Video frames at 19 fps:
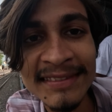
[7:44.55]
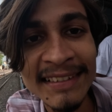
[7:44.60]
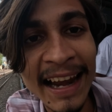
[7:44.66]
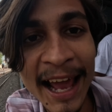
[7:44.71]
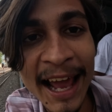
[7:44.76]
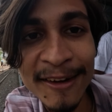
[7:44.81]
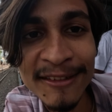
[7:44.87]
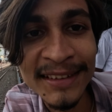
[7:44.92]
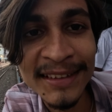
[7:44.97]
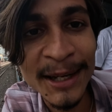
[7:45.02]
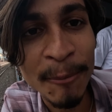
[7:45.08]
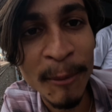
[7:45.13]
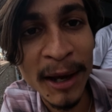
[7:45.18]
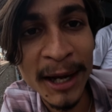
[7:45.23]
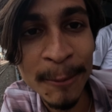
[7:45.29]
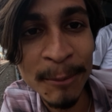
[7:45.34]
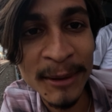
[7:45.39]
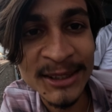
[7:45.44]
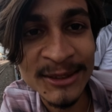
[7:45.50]
లేకుంటే
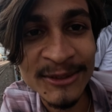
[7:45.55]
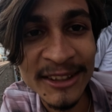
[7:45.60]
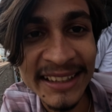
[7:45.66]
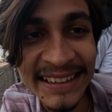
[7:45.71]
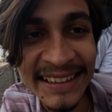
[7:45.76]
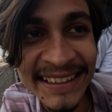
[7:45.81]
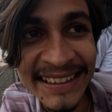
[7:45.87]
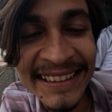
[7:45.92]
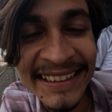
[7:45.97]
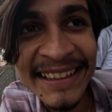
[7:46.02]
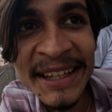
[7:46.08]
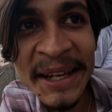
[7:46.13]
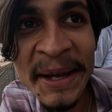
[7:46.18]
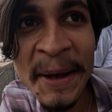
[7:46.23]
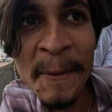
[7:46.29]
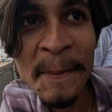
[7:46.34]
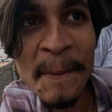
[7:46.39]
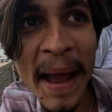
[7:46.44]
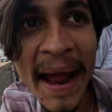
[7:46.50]
బలిపసు
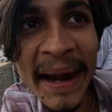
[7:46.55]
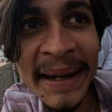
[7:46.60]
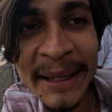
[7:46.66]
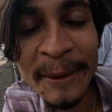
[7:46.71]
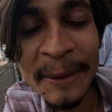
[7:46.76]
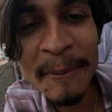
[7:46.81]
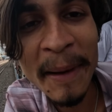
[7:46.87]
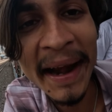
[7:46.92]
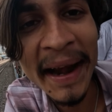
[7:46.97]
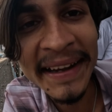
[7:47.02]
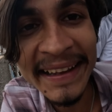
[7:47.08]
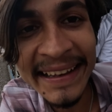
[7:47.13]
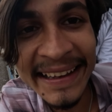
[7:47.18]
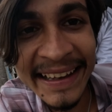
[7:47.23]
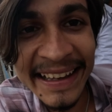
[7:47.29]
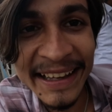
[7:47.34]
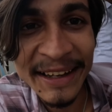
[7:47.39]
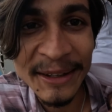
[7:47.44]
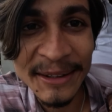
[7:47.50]
బ్యాటింగ్
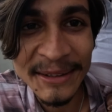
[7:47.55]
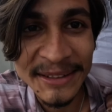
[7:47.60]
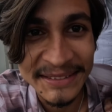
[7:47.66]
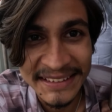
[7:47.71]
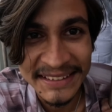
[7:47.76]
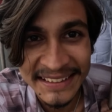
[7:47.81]
బ్యాటింగే ఈరోజు